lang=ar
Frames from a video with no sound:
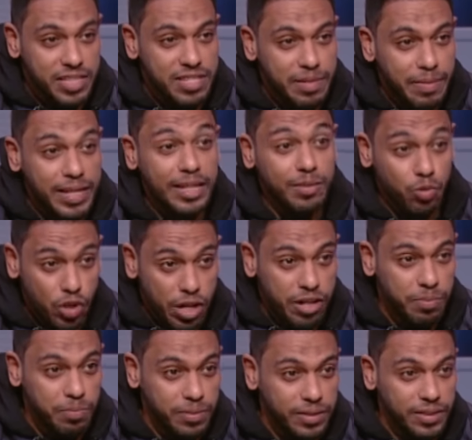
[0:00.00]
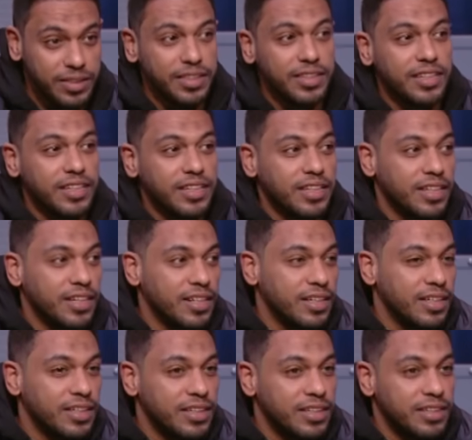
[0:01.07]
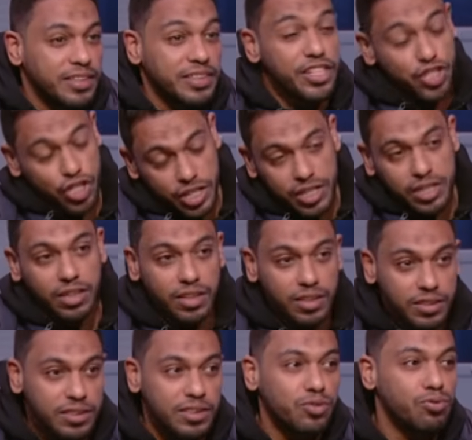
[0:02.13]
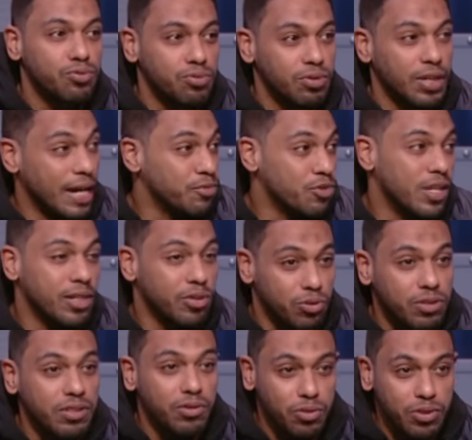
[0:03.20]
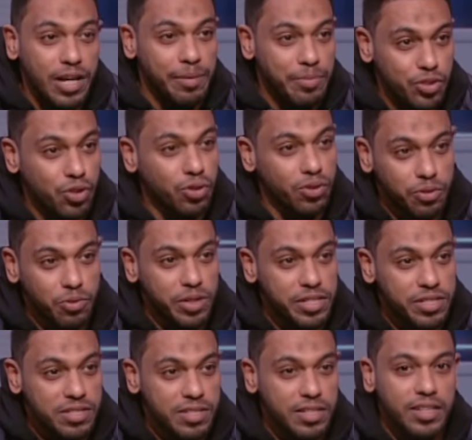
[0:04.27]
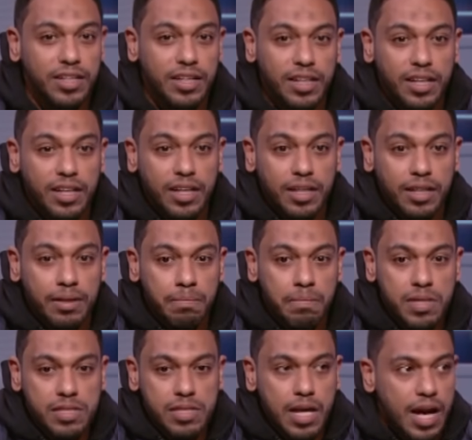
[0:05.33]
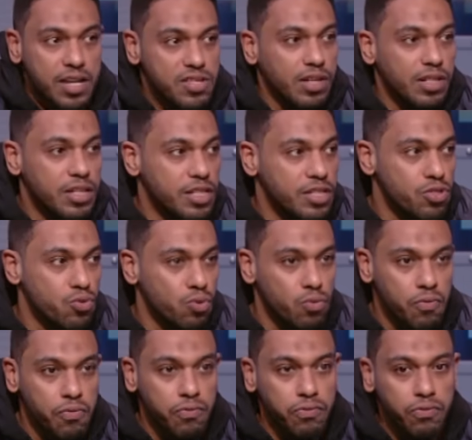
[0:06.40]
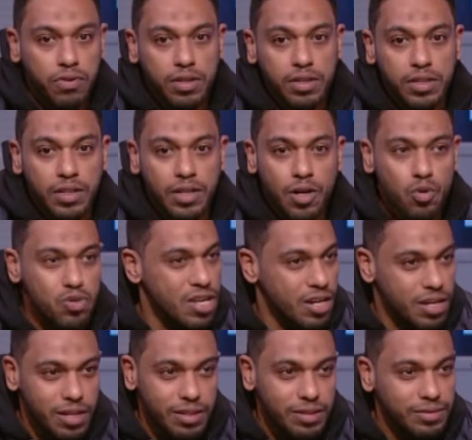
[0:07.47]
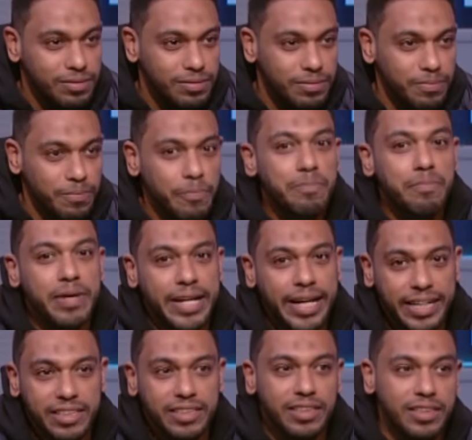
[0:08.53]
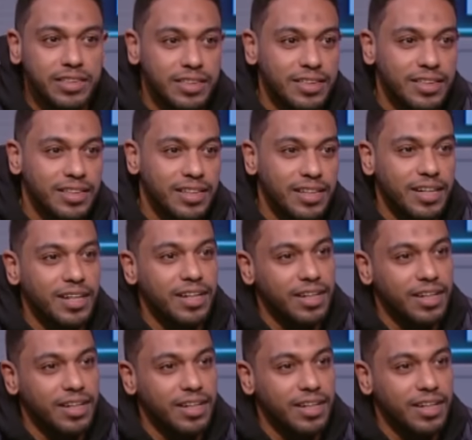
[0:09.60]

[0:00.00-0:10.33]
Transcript: سنه في نادي الزمالك مدرب ده ناشئين صح ناشئين اه والحمد لله كنت كنت عامل شغل كويس بس حصل لي ظروف آه، اسريه منعتني ده شيء